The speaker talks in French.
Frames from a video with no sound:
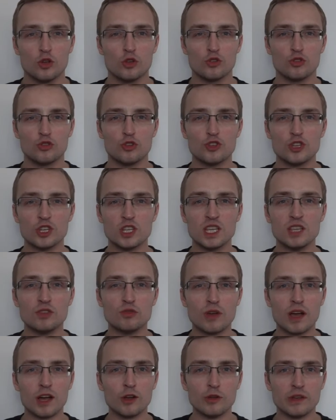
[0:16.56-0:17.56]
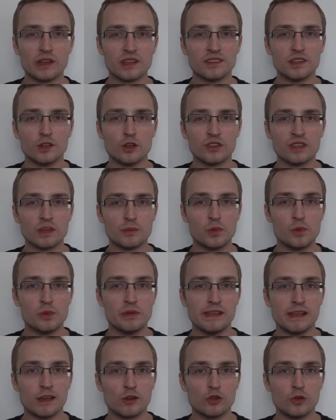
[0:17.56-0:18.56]
Ce jeudi soir, le RC Lens a
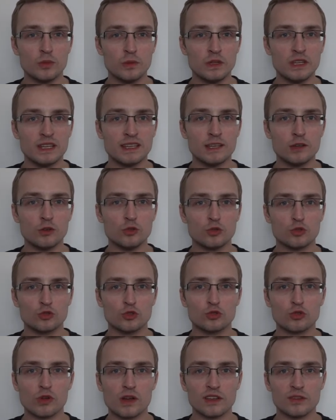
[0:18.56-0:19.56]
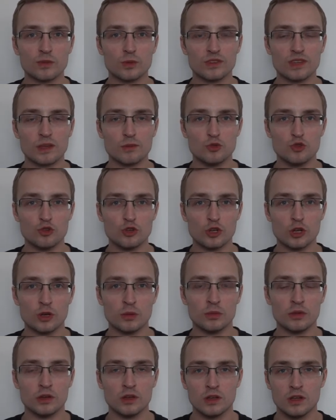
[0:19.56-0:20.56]
publié un communiqué au nom de trois responsables du
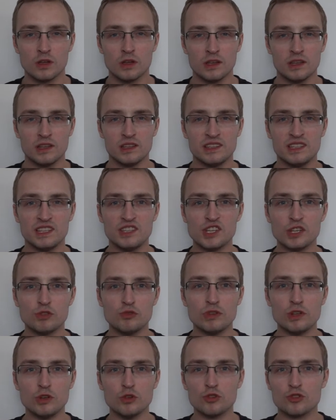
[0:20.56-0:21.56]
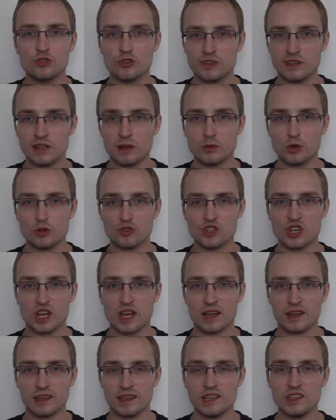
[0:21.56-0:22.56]
club. Didier Tuilot, Jocelyn
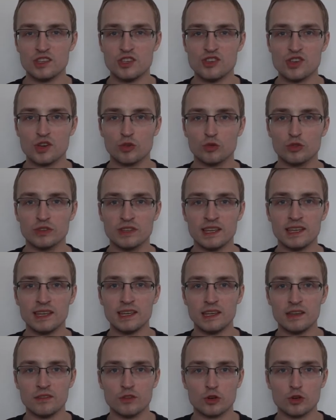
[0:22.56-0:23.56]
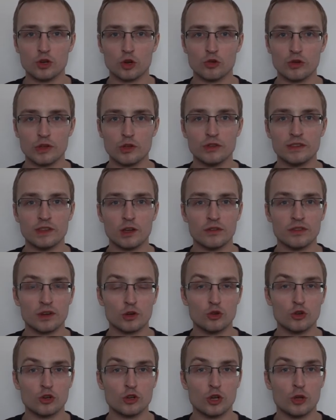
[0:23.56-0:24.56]
Blanchard et Didier Roudet évoquent leur loyauté envers
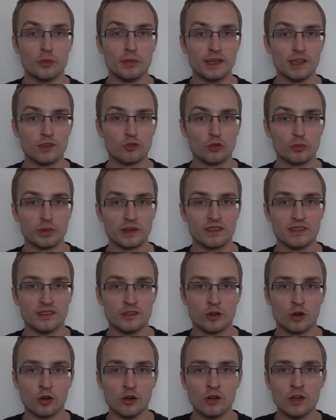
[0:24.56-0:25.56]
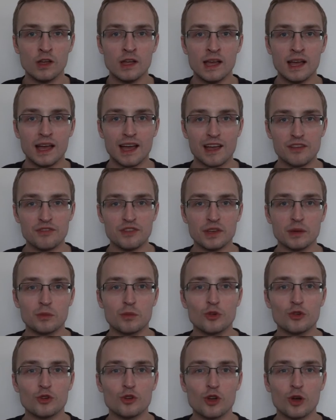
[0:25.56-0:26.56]
le club et son président,
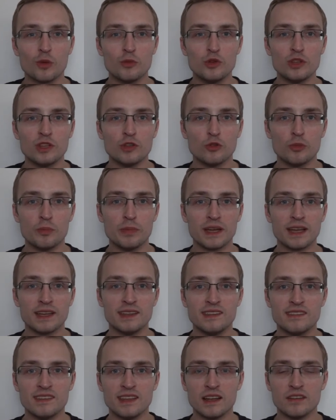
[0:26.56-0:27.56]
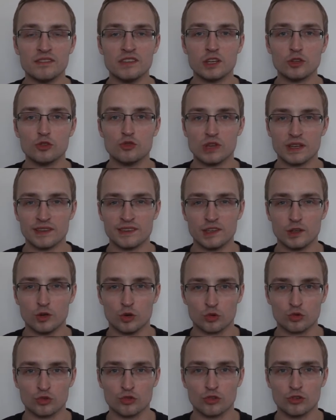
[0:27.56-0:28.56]
affirmant que leur but est de pérenniser l'avenir du RC
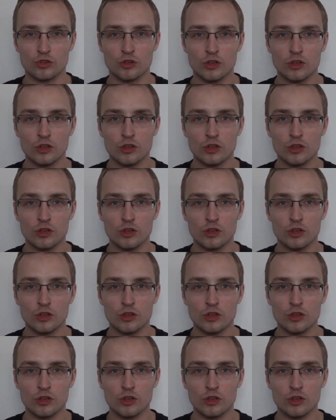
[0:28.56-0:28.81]
Lens.